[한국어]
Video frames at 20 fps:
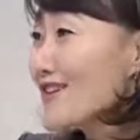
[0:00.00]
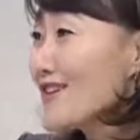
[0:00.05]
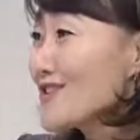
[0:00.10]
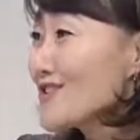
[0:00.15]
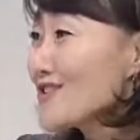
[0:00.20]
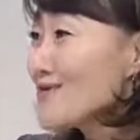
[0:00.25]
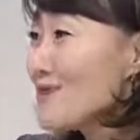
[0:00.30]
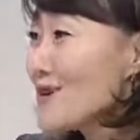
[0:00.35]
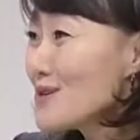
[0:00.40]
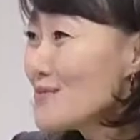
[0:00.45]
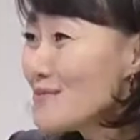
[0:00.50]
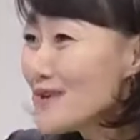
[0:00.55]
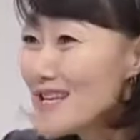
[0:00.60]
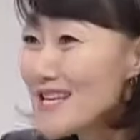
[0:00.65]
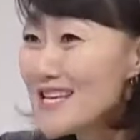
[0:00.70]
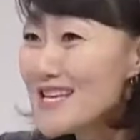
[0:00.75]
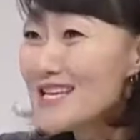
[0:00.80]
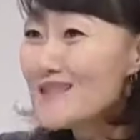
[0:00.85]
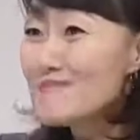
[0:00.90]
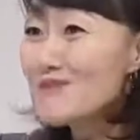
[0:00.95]
주변을
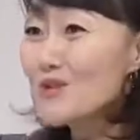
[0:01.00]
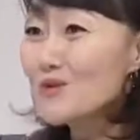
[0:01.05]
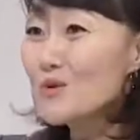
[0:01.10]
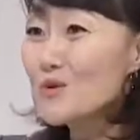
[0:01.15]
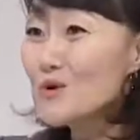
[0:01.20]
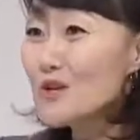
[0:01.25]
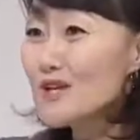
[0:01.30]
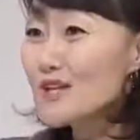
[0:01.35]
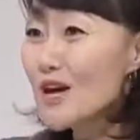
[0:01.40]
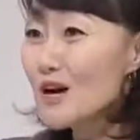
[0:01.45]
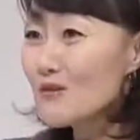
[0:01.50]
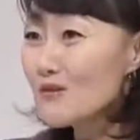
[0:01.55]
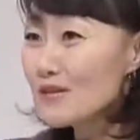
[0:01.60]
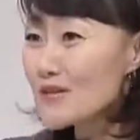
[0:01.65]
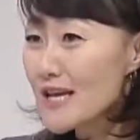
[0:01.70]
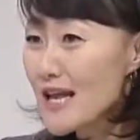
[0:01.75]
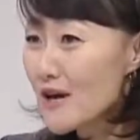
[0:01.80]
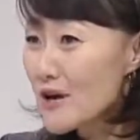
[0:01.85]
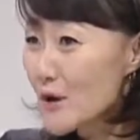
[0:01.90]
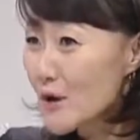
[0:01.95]
빙빙 돌기도 하고
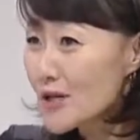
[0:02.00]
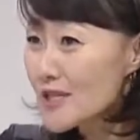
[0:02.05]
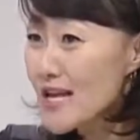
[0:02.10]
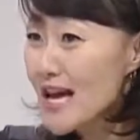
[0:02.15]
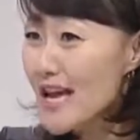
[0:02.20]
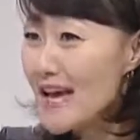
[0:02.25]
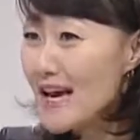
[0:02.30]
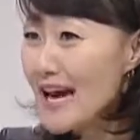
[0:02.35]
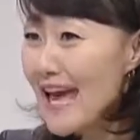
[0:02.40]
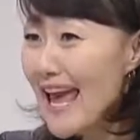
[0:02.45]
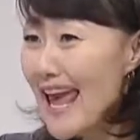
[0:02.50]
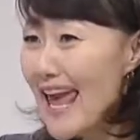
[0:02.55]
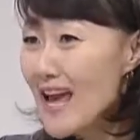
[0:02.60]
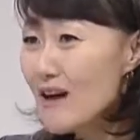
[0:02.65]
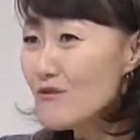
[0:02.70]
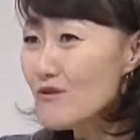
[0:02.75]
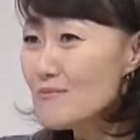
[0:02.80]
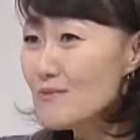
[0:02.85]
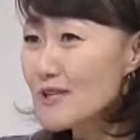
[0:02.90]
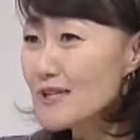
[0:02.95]
예, 여기서 애가 앵
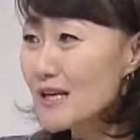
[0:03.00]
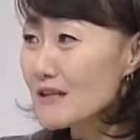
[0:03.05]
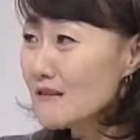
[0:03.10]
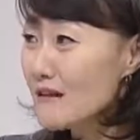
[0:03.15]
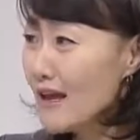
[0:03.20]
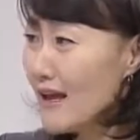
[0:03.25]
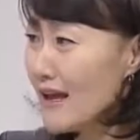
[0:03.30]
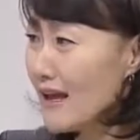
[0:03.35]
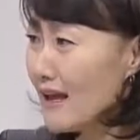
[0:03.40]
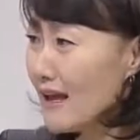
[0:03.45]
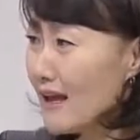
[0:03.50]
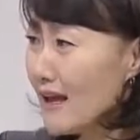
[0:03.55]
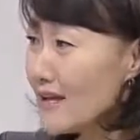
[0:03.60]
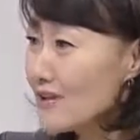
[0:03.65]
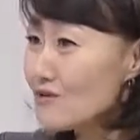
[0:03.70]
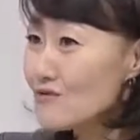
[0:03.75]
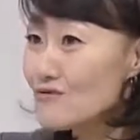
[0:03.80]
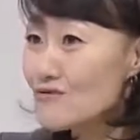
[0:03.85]
울면 나도 앵 같이